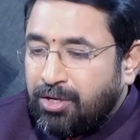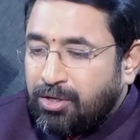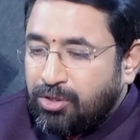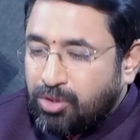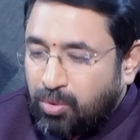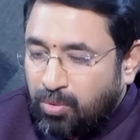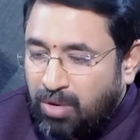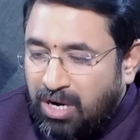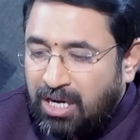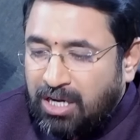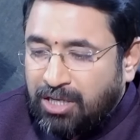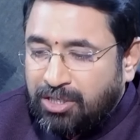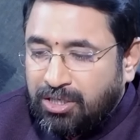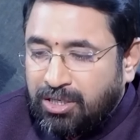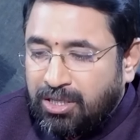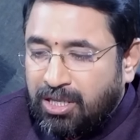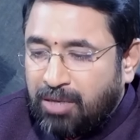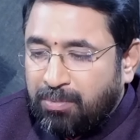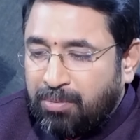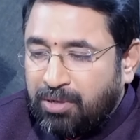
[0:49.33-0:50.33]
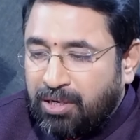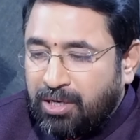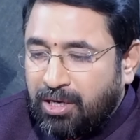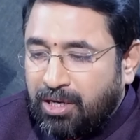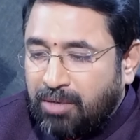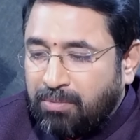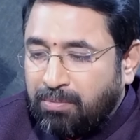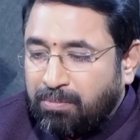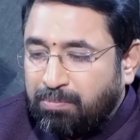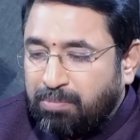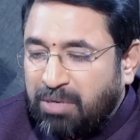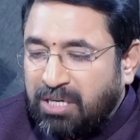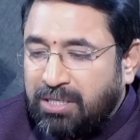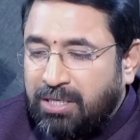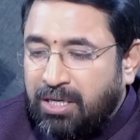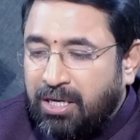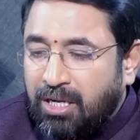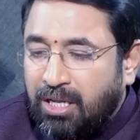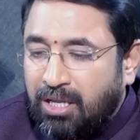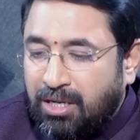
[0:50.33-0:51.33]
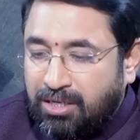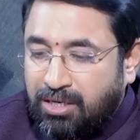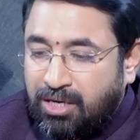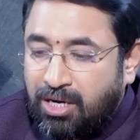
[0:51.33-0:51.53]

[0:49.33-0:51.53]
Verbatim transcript: సో వాళ్ళు ఇచ్చిన దాని ప్రకారం పర్టికులర్